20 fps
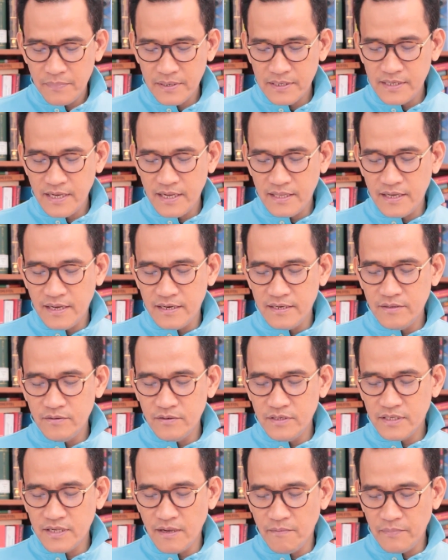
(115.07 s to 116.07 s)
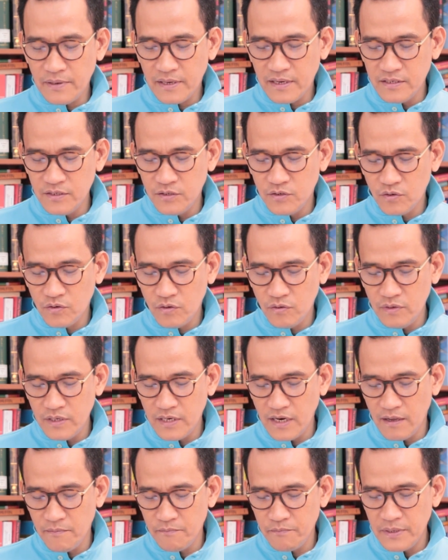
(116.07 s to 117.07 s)
Pernyataan itu disampaikan
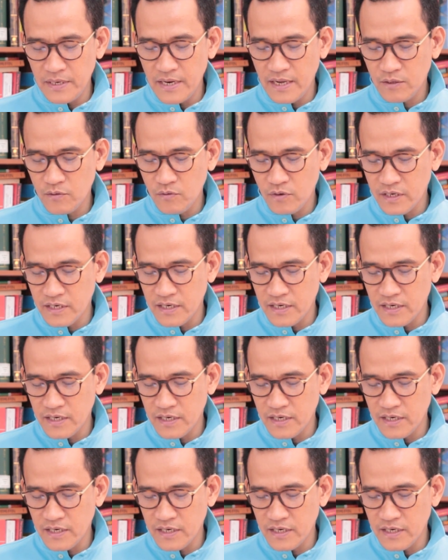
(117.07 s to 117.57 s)
Jokowi dalam pidato